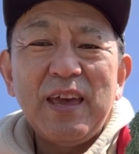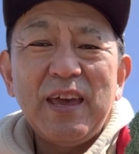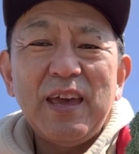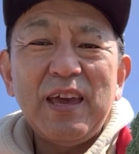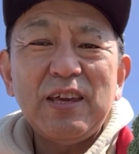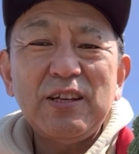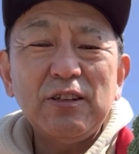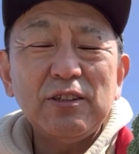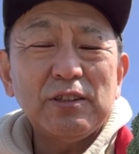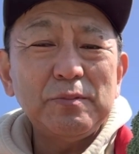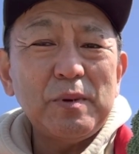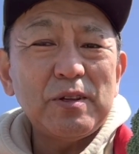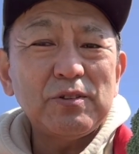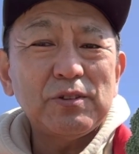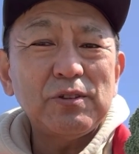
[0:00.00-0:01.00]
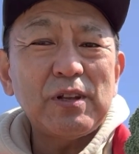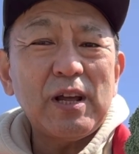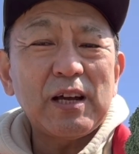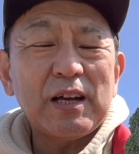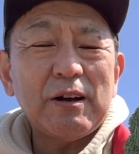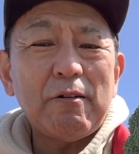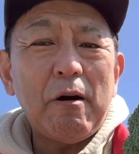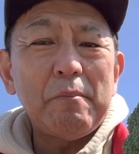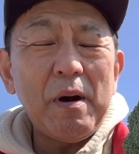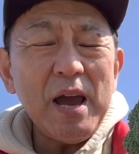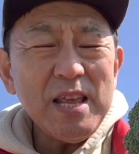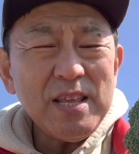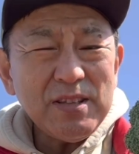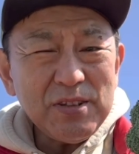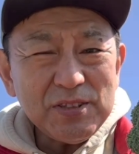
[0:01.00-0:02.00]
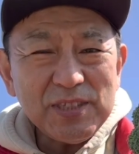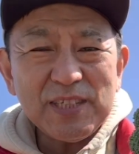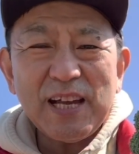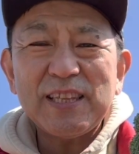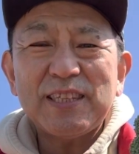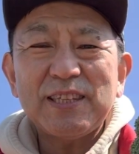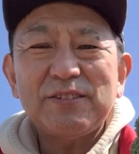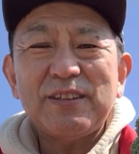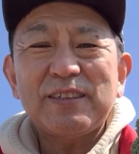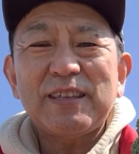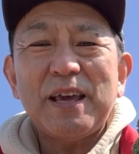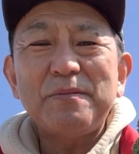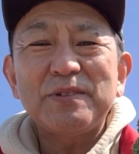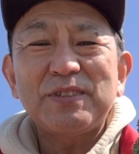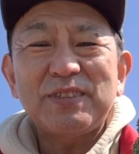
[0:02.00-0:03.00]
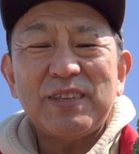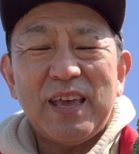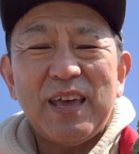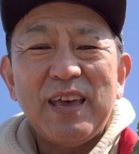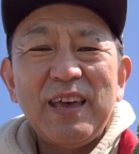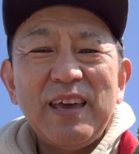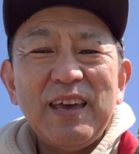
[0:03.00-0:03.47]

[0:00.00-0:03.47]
えー、広島の人なんかは毎年買ってくださいまして、